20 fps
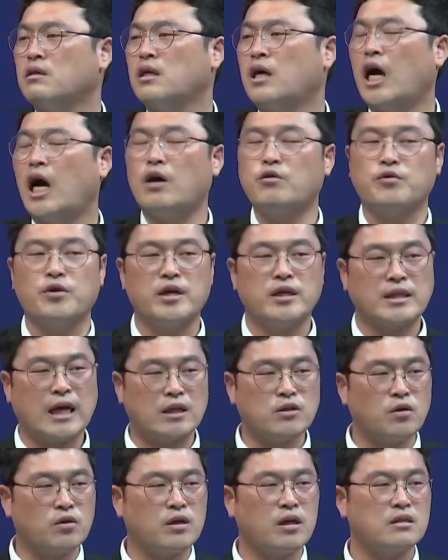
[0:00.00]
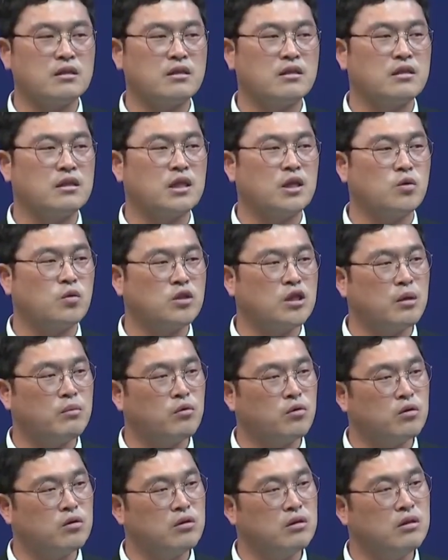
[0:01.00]
하루에 다섯 가지씩 기도
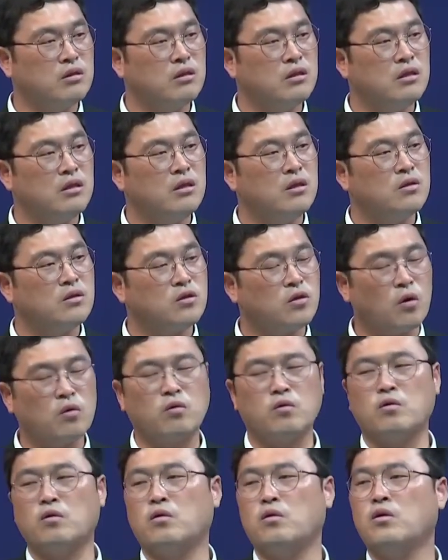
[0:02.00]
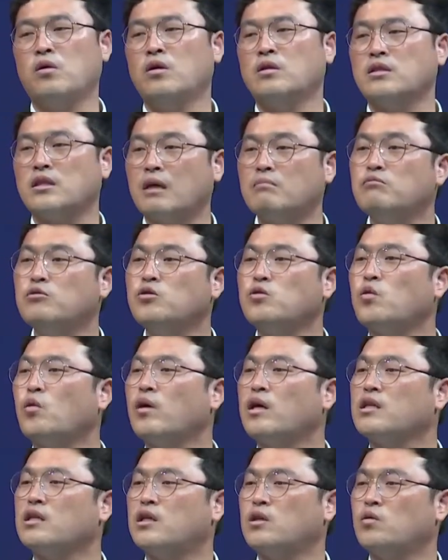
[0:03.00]
제목을 적고 3분
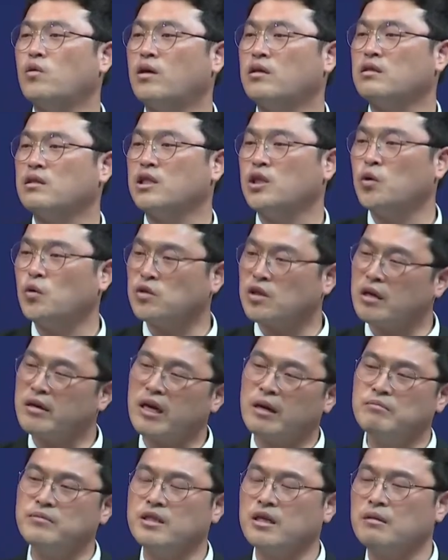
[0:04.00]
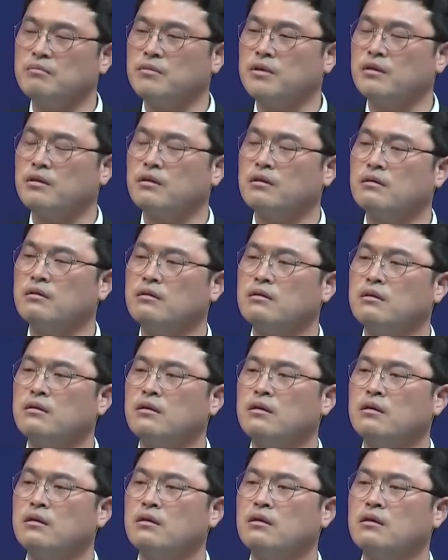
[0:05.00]
동안 기도하는 1호상 감사입니다.
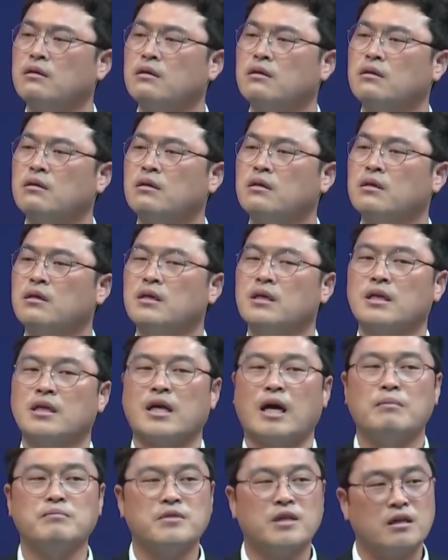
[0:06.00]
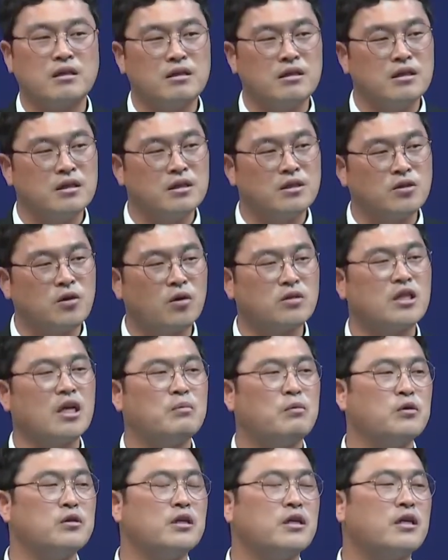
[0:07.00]
감사를 적다
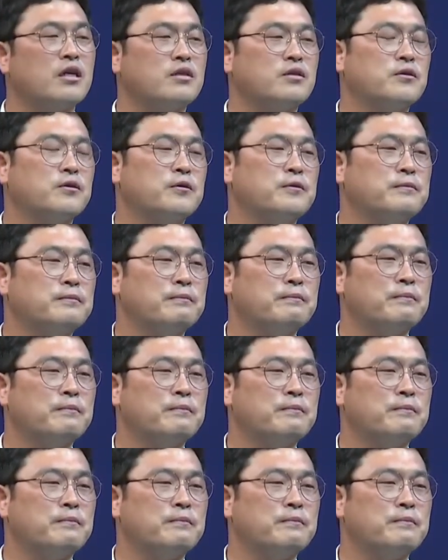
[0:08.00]
보니까요.